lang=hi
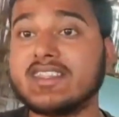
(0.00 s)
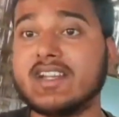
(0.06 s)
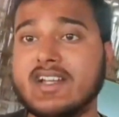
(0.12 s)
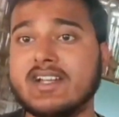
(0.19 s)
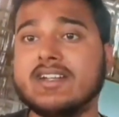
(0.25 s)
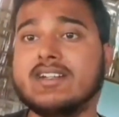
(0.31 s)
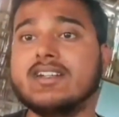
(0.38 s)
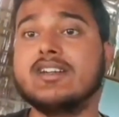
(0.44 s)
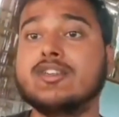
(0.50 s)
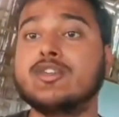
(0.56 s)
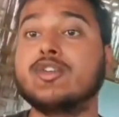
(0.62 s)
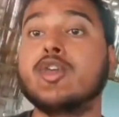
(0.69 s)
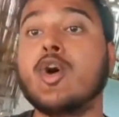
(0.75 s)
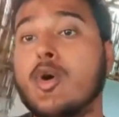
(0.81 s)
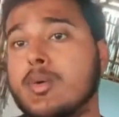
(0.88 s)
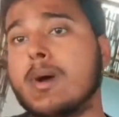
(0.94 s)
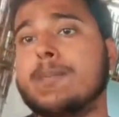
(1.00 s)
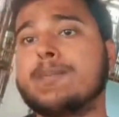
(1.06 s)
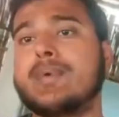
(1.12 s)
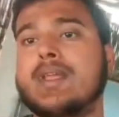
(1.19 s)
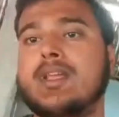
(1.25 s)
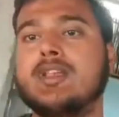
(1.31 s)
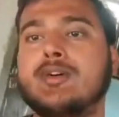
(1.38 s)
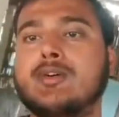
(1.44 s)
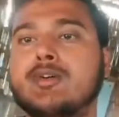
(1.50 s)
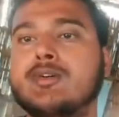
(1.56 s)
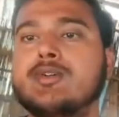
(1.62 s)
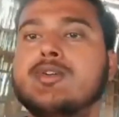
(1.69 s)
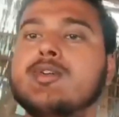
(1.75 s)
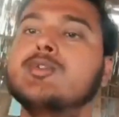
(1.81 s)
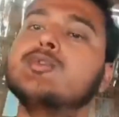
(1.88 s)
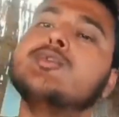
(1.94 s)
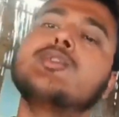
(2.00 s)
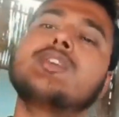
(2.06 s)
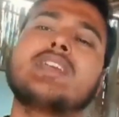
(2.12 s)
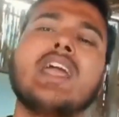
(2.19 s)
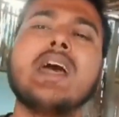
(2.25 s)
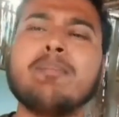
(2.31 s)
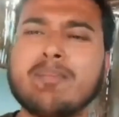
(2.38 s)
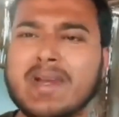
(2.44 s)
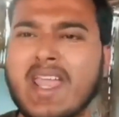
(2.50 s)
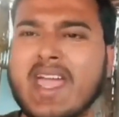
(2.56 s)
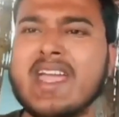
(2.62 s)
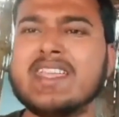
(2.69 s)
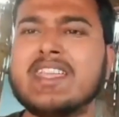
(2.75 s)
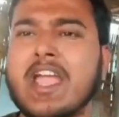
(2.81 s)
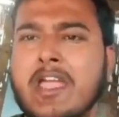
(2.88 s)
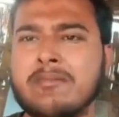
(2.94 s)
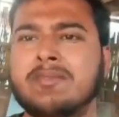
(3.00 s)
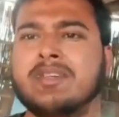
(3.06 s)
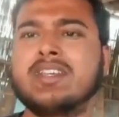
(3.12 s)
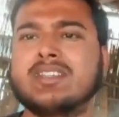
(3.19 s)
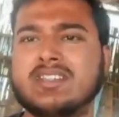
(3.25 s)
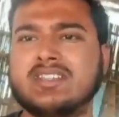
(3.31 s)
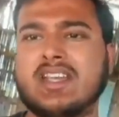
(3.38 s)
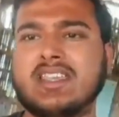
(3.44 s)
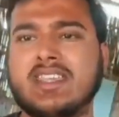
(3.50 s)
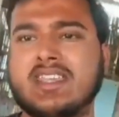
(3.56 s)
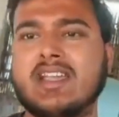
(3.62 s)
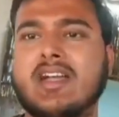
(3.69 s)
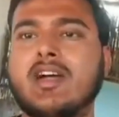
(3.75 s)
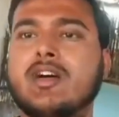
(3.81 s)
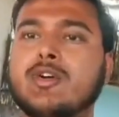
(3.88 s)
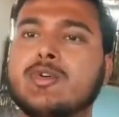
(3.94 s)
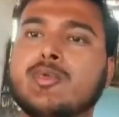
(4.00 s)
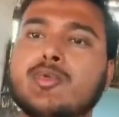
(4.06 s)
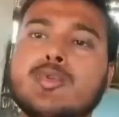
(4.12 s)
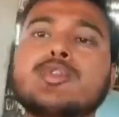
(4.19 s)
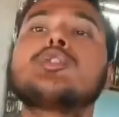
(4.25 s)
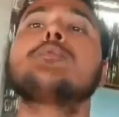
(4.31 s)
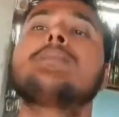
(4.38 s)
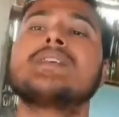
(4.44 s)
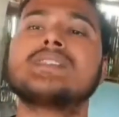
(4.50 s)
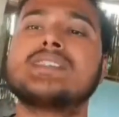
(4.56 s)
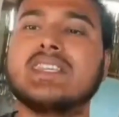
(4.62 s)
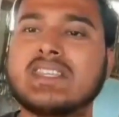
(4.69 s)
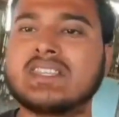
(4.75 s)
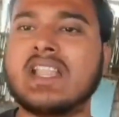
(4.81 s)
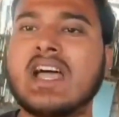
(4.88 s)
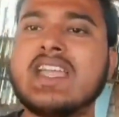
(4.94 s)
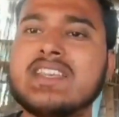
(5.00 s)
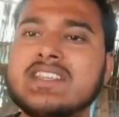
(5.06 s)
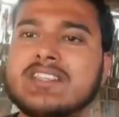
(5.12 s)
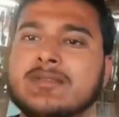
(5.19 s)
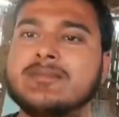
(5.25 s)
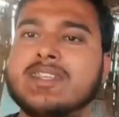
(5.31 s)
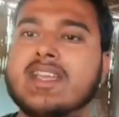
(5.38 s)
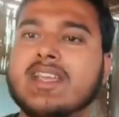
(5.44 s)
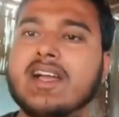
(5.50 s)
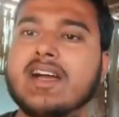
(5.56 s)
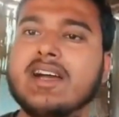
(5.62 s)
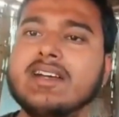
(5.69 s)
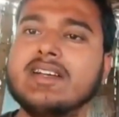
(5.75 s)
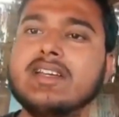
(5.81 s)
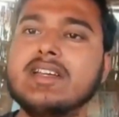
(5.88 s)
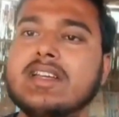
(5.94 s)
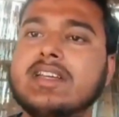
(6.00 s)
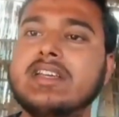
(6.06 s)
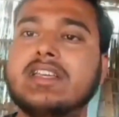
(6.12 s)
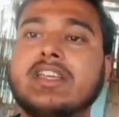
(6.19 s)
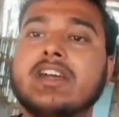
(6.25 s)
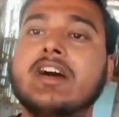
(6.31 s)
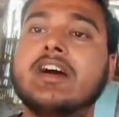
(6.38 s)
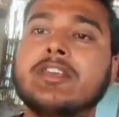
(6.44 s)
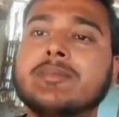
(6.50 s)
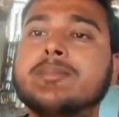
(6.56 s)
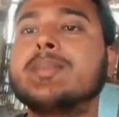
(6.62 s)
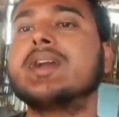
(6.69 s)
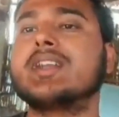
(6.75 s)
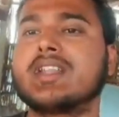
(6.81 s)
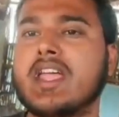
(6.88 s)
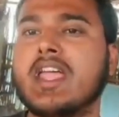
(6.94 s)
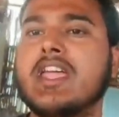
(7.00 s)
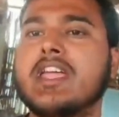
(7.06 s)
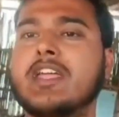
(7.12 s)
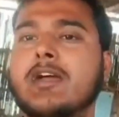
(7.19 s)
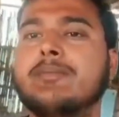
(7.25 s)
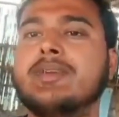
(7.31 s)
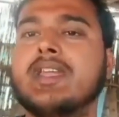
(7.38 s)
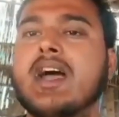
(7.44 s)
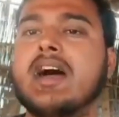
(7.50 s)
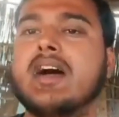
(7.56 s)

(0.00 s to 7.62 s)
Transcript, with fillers: राजा नौवा फेल हो वो क्या पढ़ाई की अहमियत जानेगा वो तो बस इतना ही समझेगा कि अनपढ़ रहेगा